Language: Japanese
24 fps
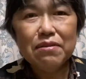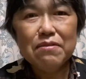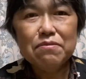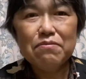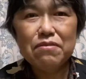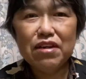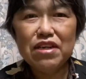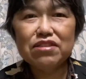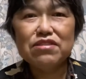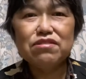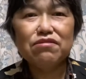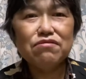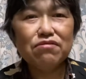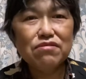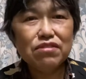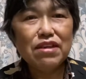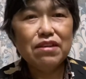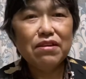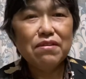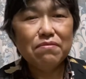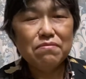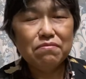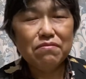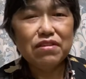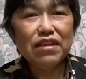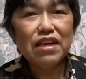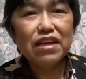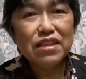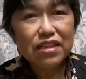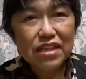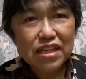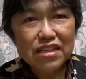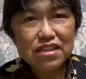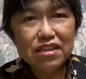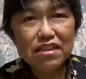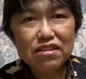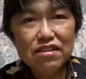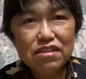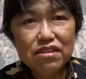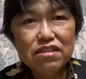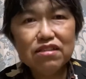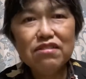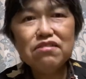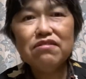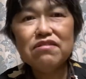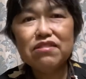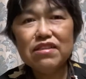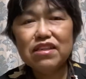まあ、そのねやり方ってい
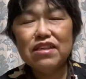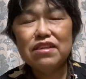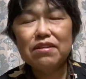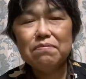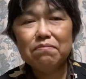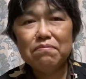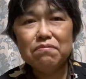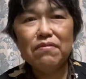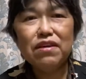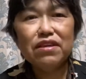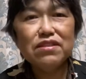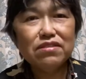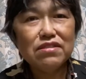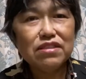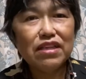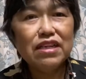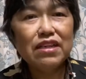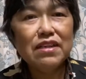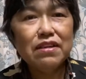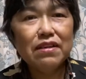うのはねまずね、